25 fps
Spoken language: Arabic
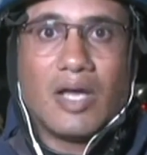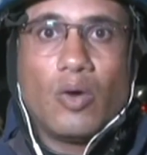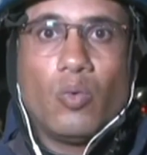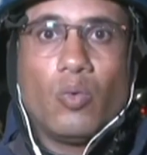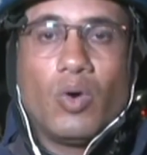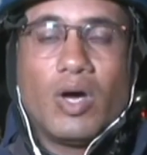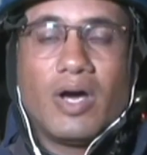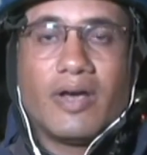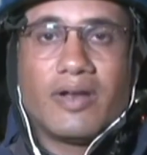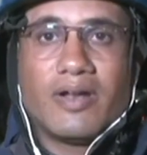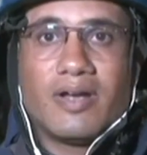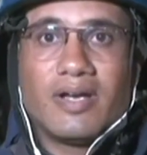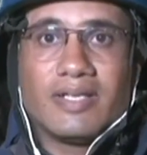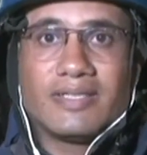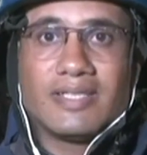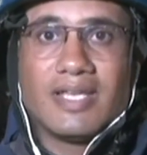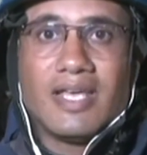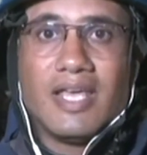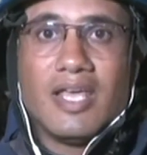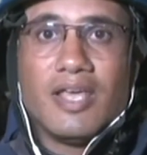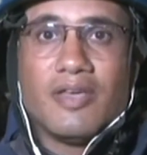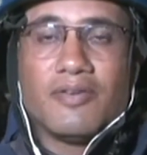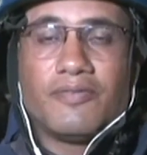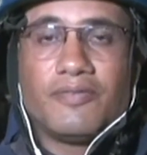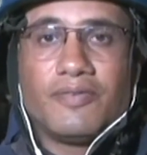أو غارات
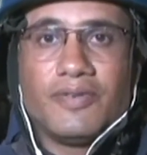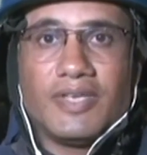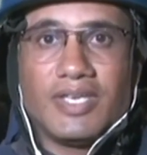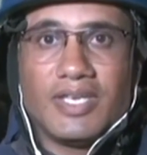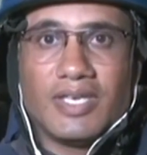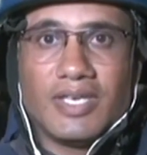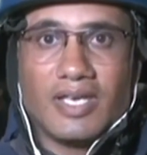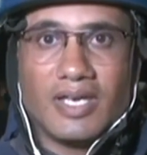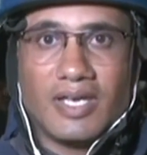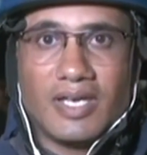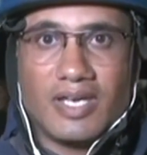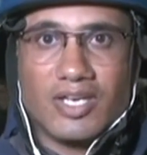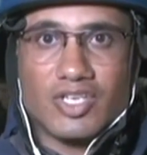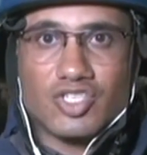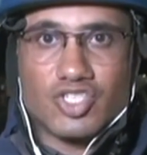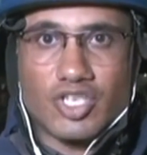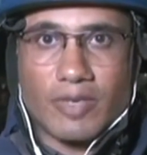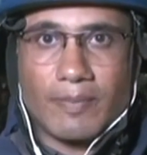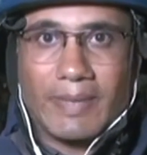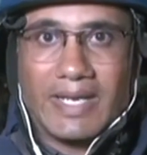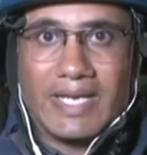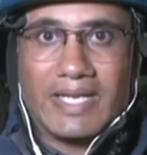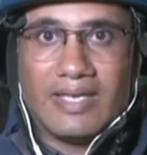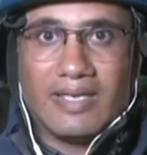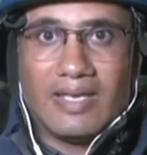في آه،
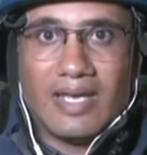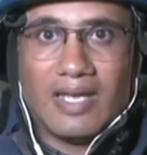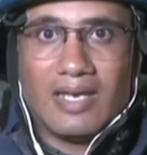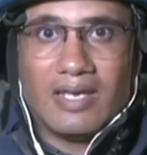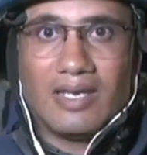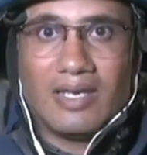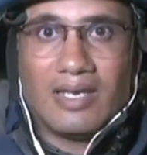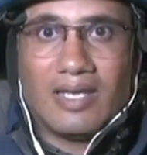شمالي